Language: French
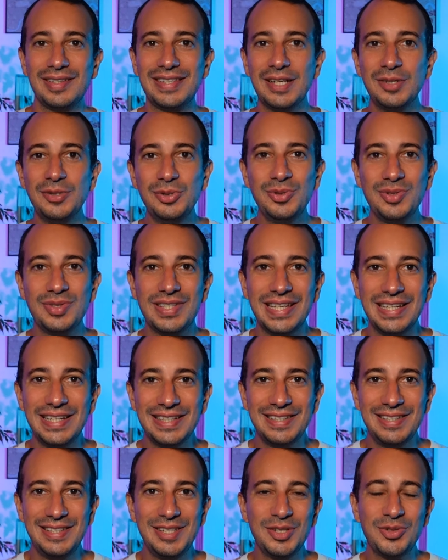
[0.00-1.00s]
Salut, c'est
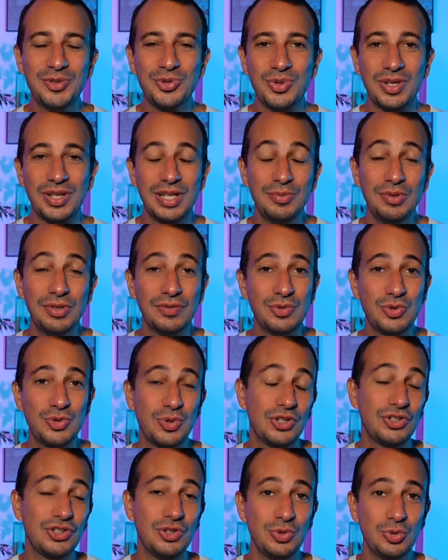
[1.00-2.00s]
Alexis je vous souhaite la bienvenue
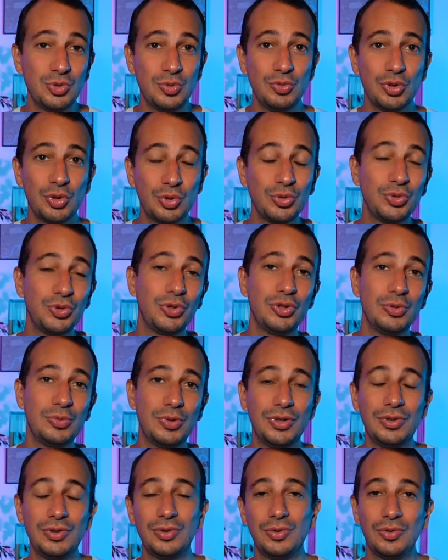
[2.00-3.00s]
sur la chaîne YouTube de
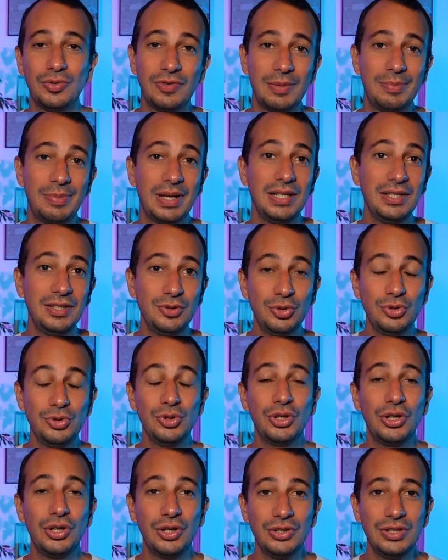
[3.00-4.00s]
Contournement. On va parler de
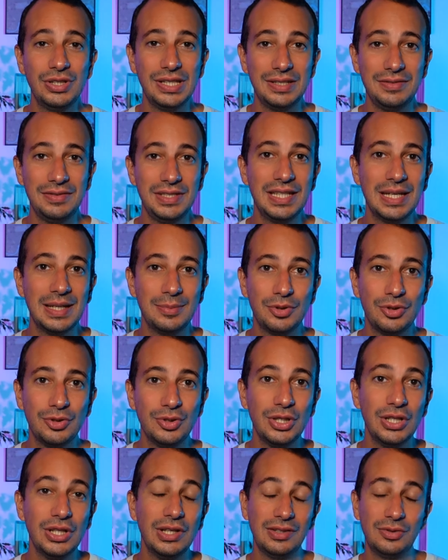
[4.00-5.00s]
nos codes,
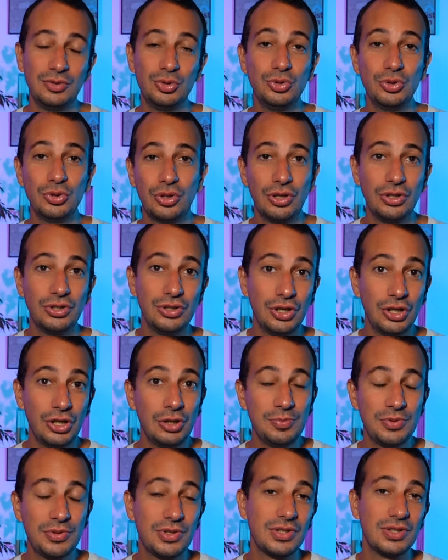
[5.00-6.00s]
évidemment, de nos codes
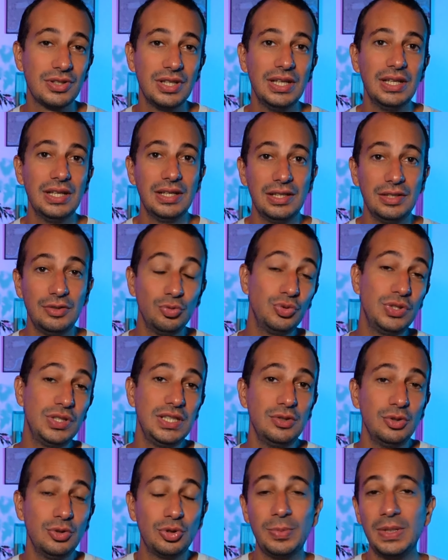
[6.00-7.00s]
Ops,
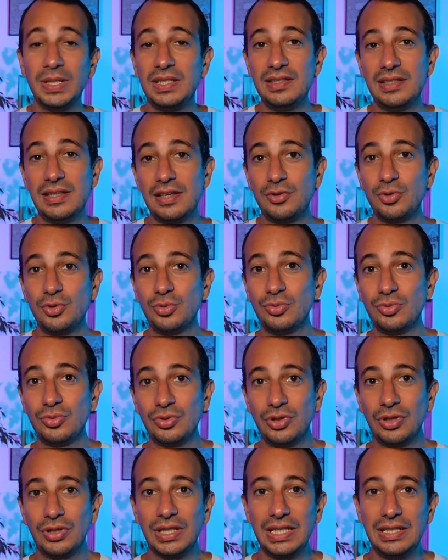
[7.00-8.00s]
d'outils d'automatisation,
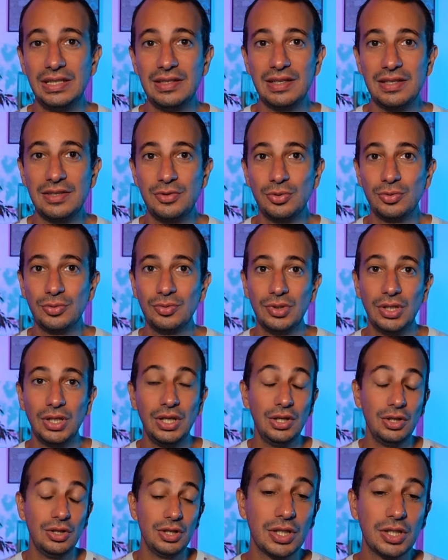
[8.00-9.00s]
d'organisation.
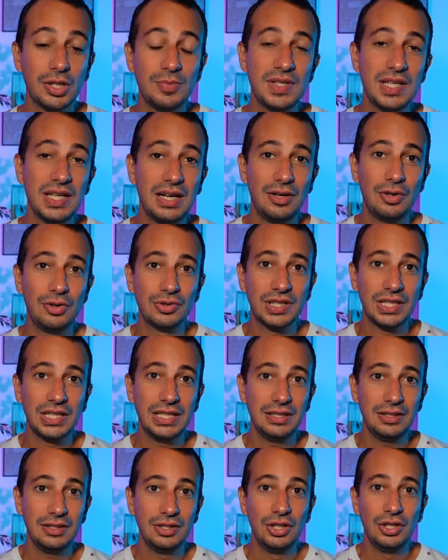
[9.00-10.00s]
Et comme c'est la
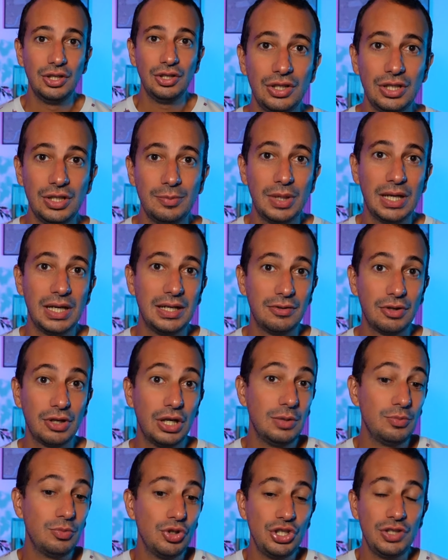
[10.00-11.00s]
rentrée, et eh bah ben,
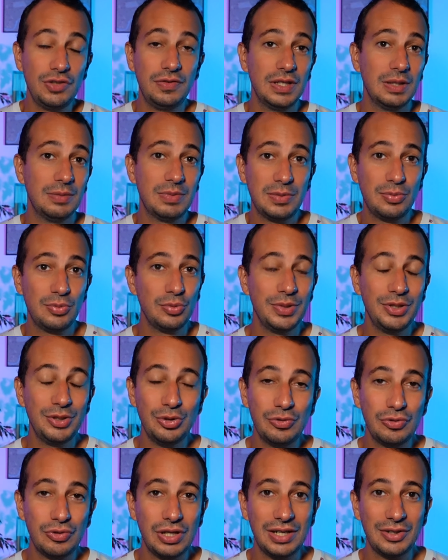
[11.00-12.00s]
voilà, moi j'ai fait un petit peu mes
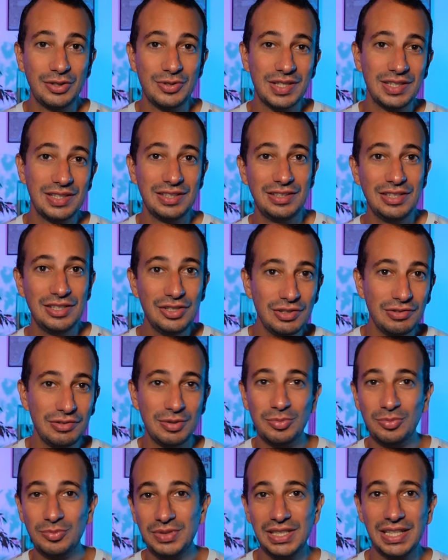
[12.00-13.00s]
devoirs euh, cet été, j'ai
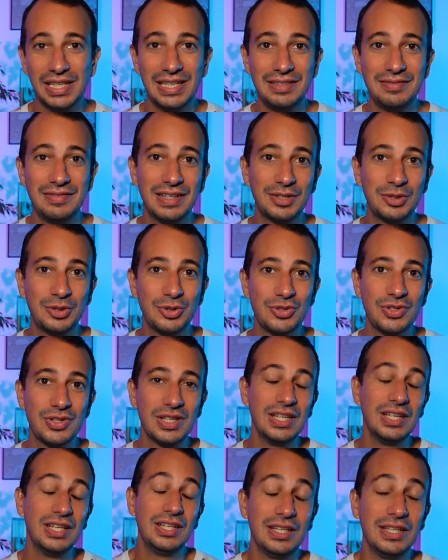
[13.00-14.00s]
fait mon petit cahier de vacances
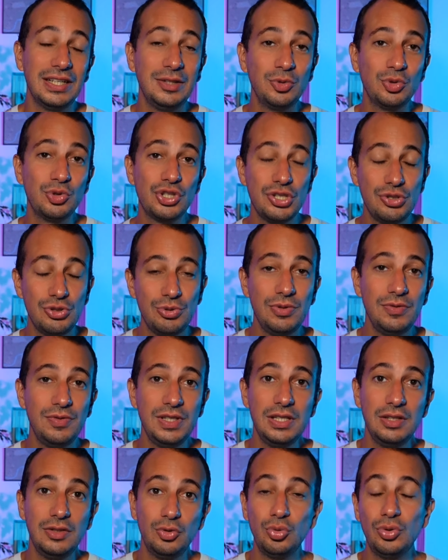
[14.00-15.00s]
et donc j'ai
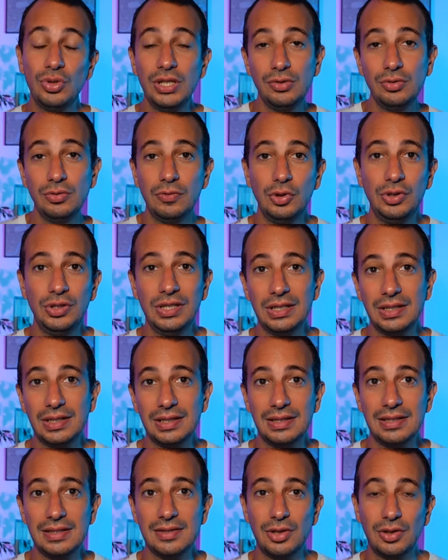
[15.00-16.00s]
suivi toutes les nouveautés
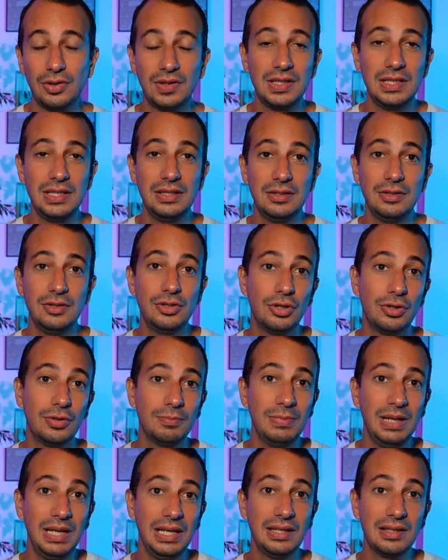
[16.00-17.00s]
qui étaient sorties dans
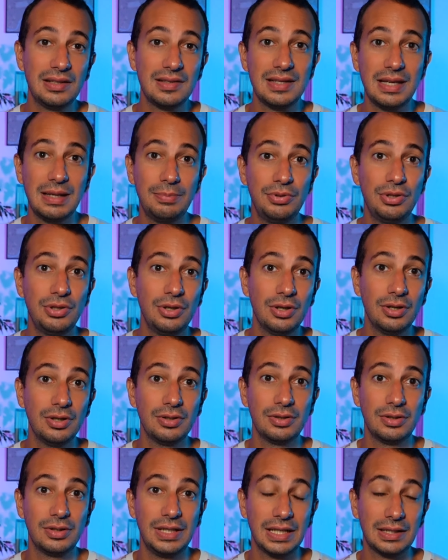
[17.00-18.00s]
Make, Zapier,
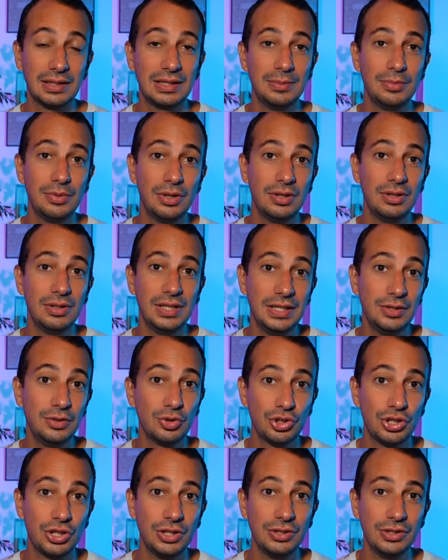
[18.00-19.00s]
Airtable et
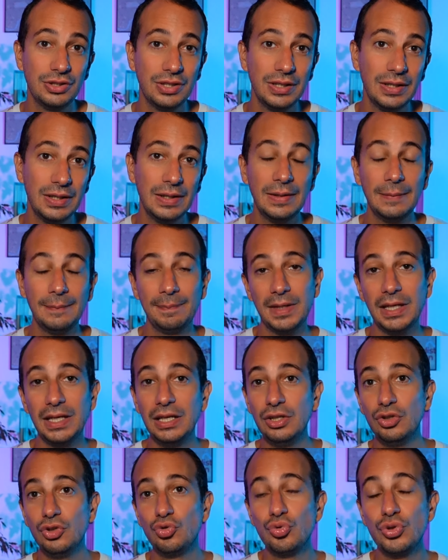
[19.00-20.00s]
Notion.
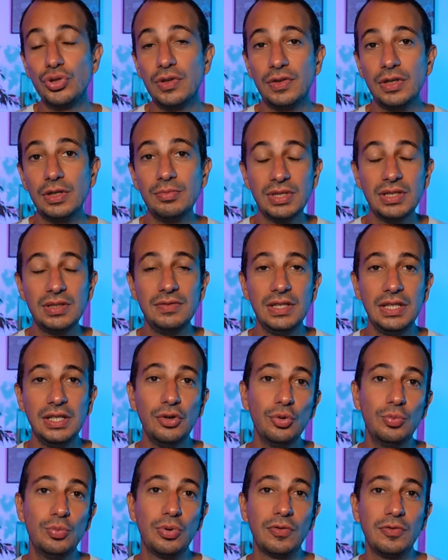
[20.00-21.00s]
Et je vous ai fait une petite
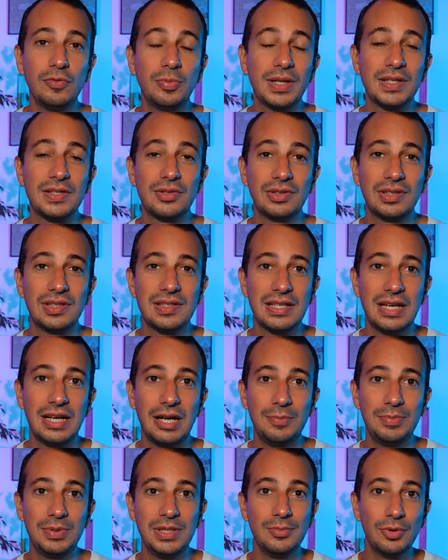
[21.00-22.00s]
vidéo pour vous présenter ça
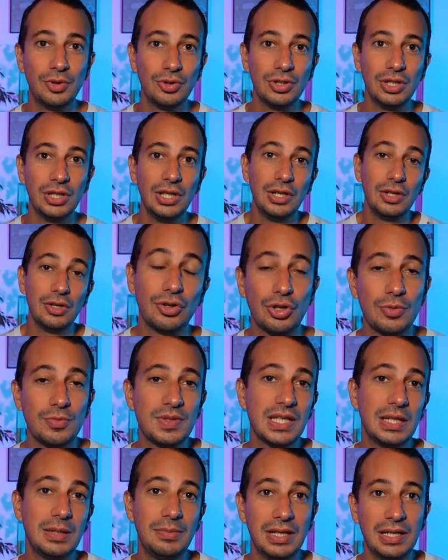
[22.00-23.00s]
rapidement. Comme
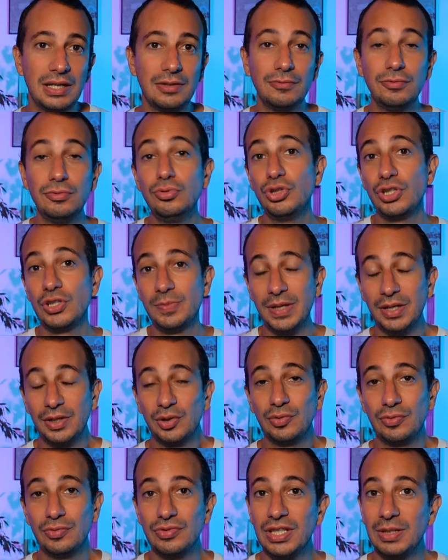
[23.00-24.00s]
ça, bah, vous, j'espère
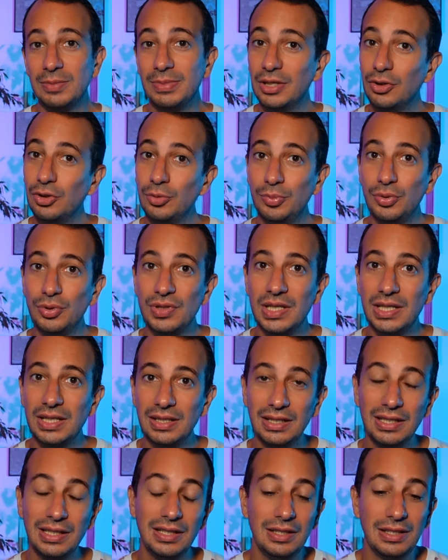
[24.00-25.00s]
que vous êtes bien
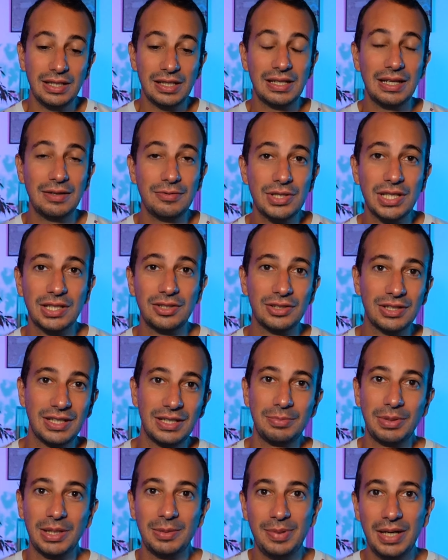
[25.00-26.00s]
reposé et que là, vous êtes en
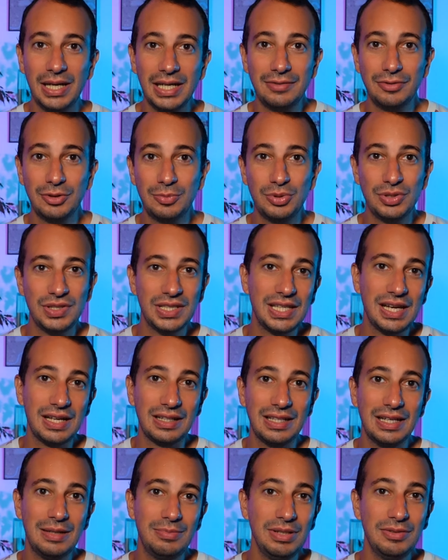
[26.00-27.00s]
train de préparer votre petit
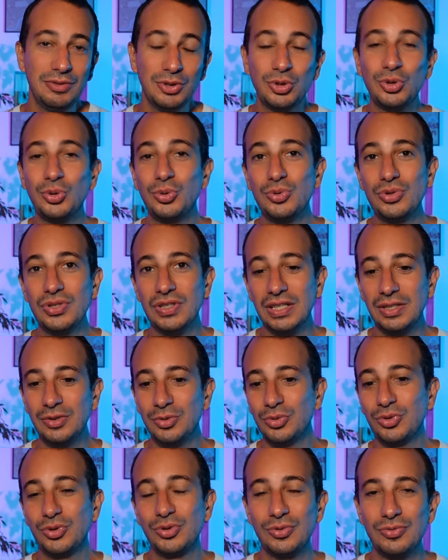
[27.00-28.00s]
cartable et votre trousse. Et
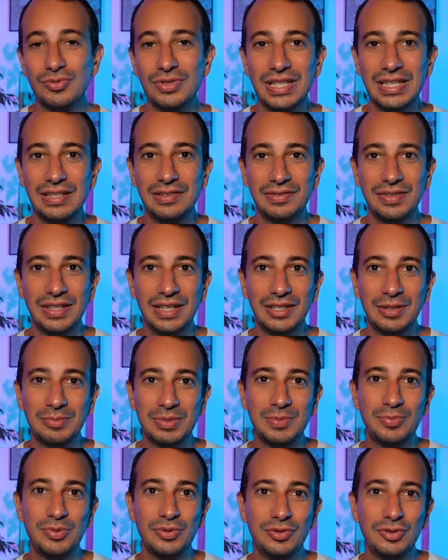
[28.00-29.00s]
donc, vous allez faire un
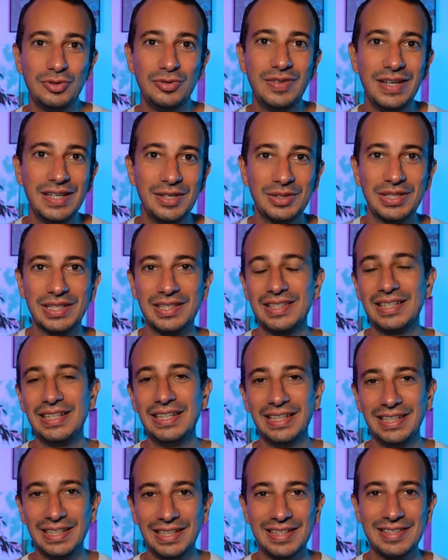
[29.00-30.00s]
petit peu votre veille en
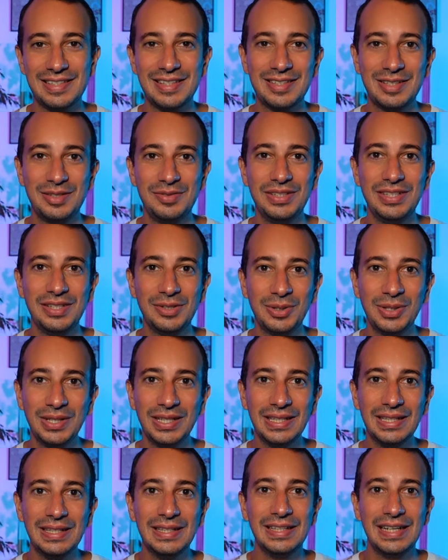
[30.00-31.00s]
accéléré grâce à cette vidéo.
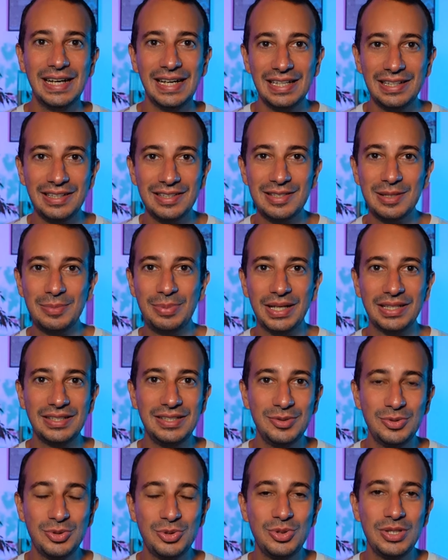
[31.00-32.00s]
Allez, c'est
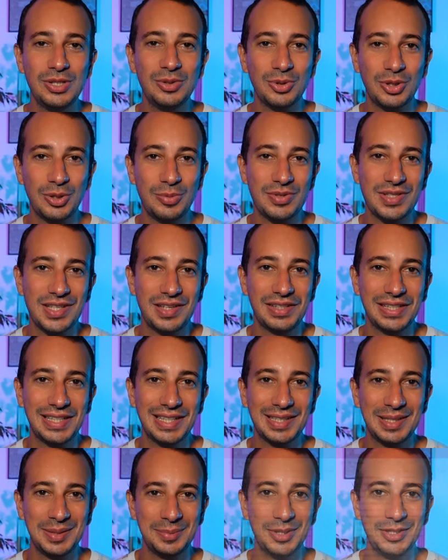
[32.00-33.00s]
parti tout de suite. On commence
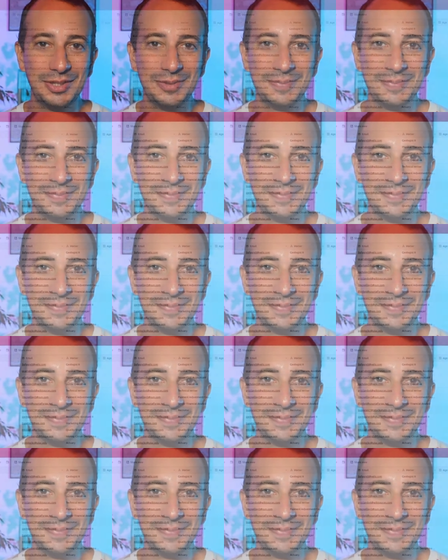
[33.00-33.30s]
avec Airtable.